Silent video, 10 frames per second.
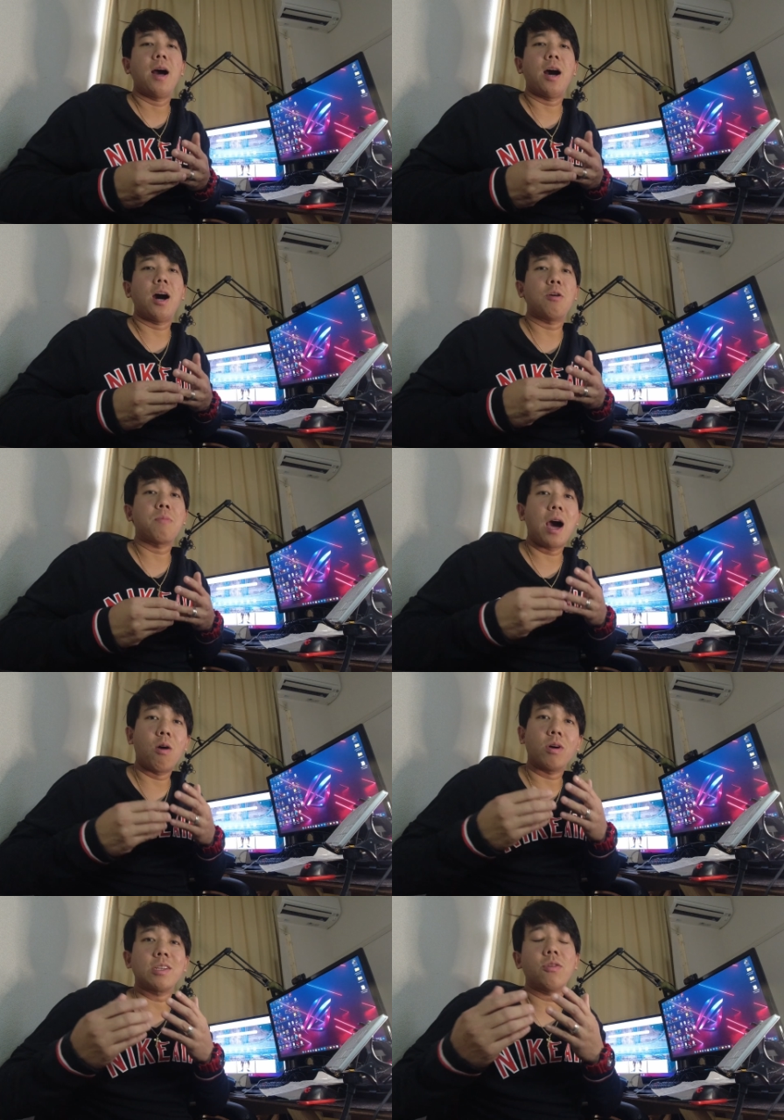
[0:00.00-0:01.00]
uh,
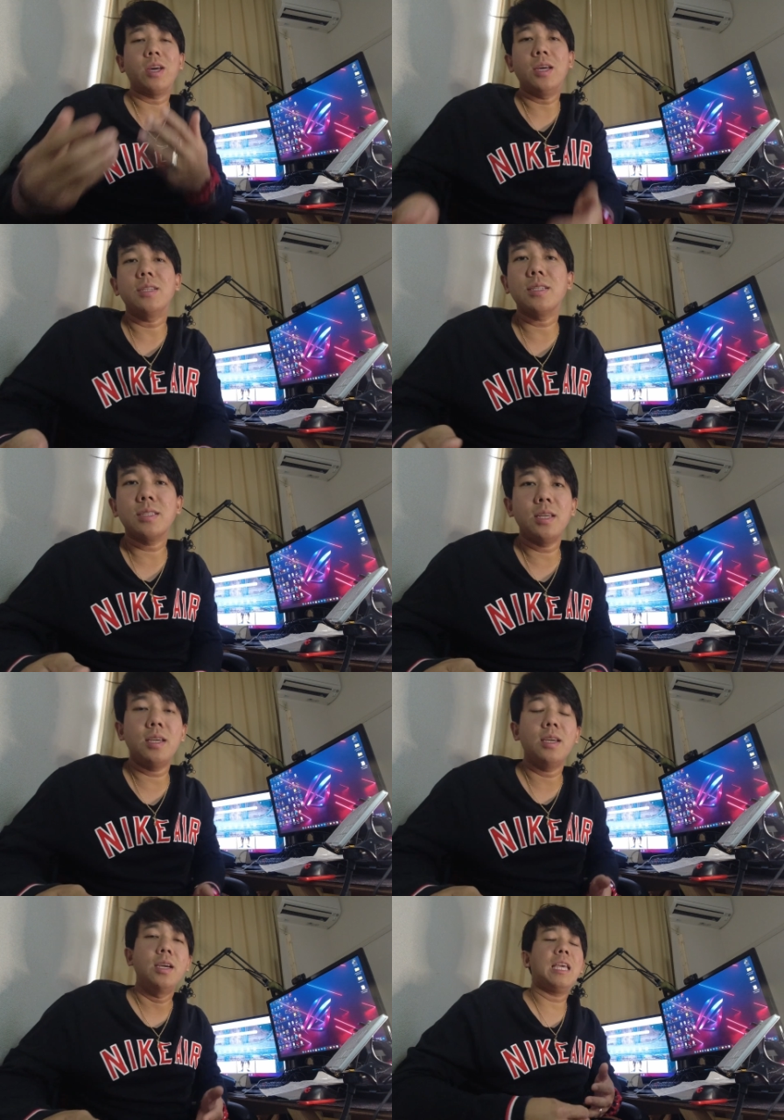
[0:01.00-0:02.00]
humahawak sa yung
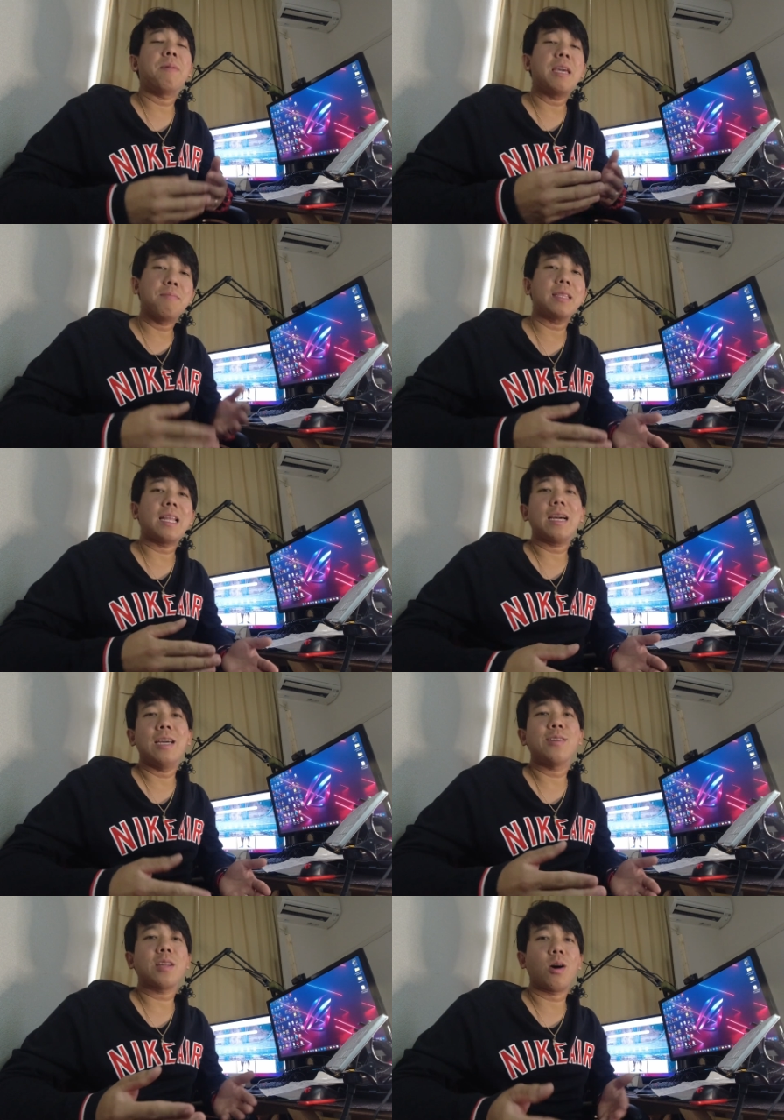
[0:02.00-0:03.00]
agency. Iba-iba talaga
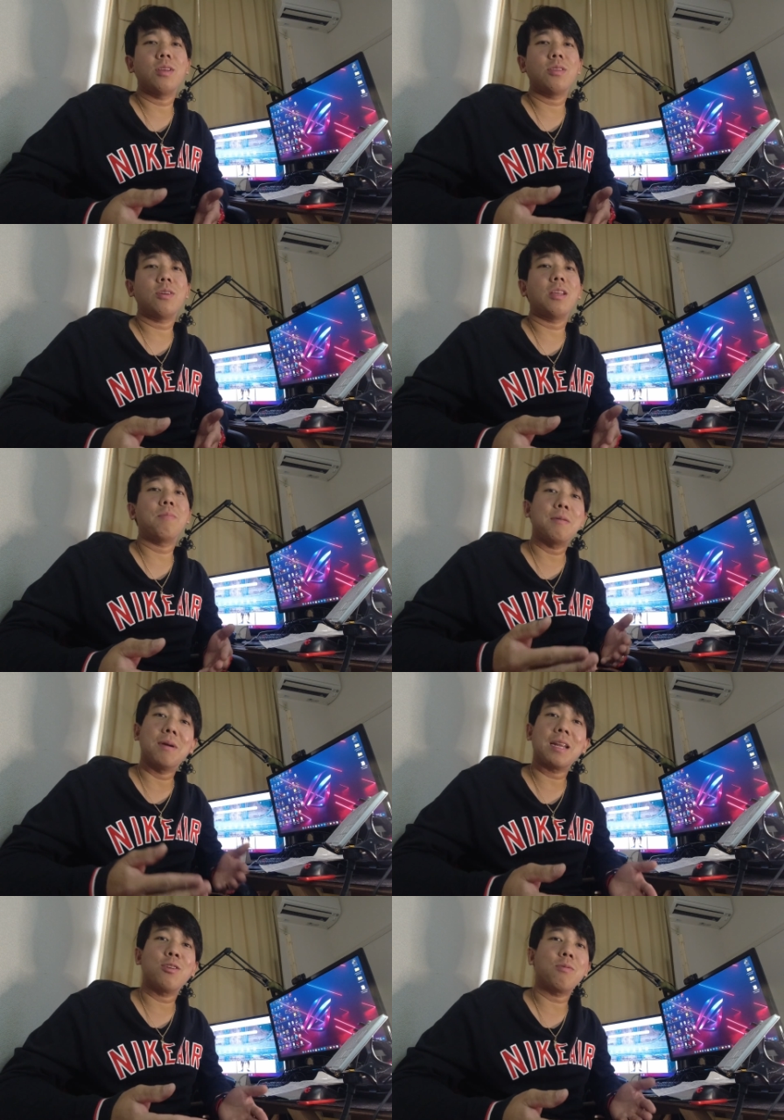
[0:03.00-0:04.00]
yung sahod dito.
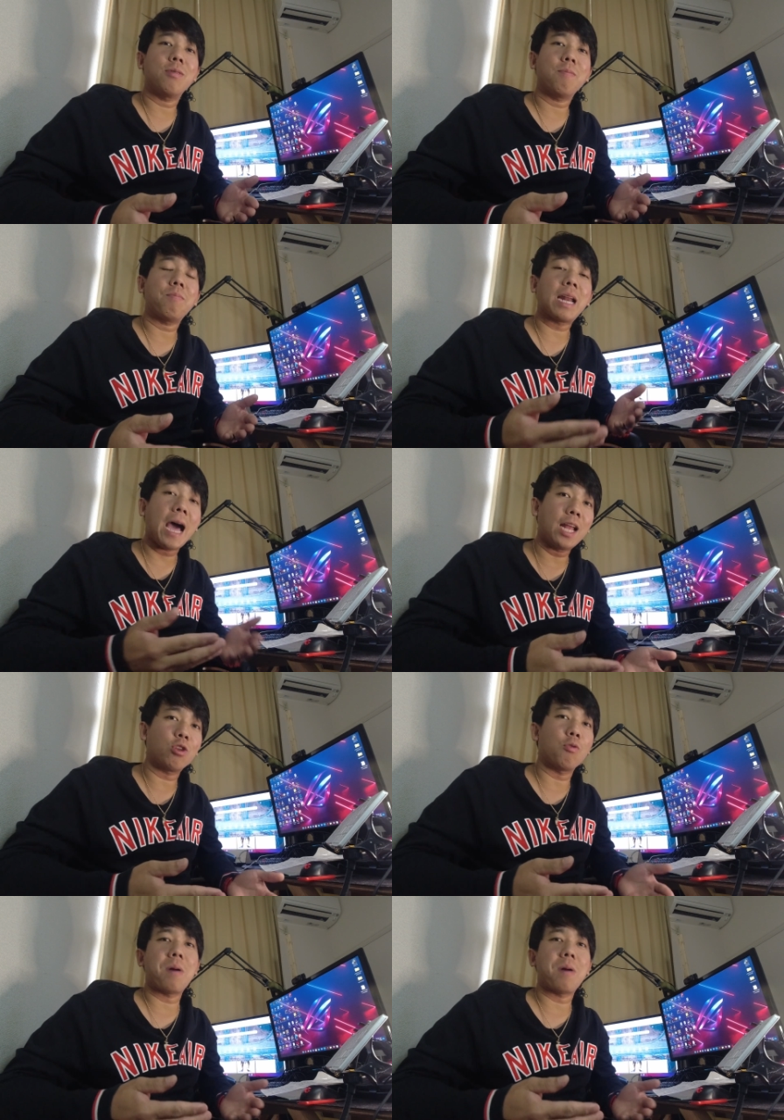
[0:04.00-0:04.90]
Iba-iba rin yung paraan kung